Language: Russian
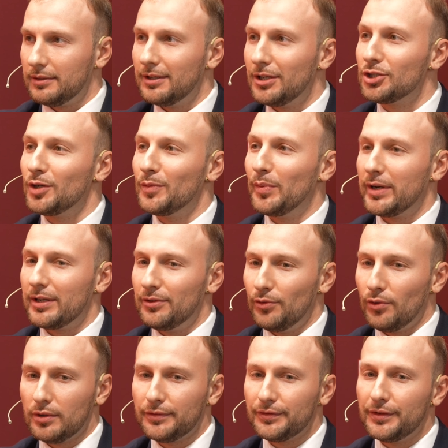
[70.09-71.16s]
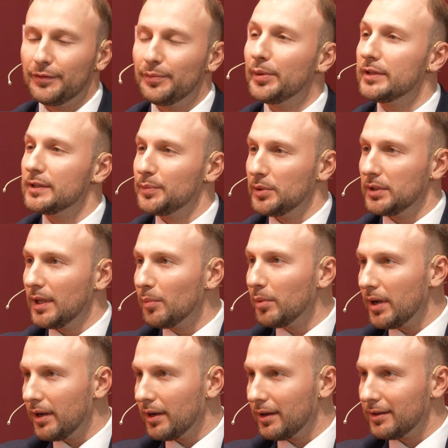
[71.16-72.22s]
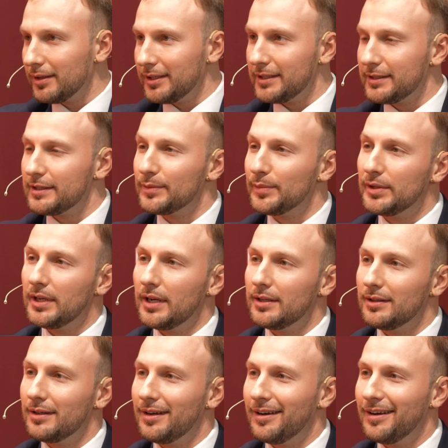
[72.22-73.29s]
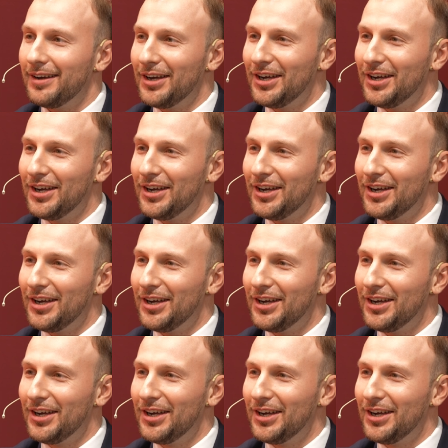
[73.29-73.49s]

наших партнеров и, в принципе, глобально, угу. если смотреть на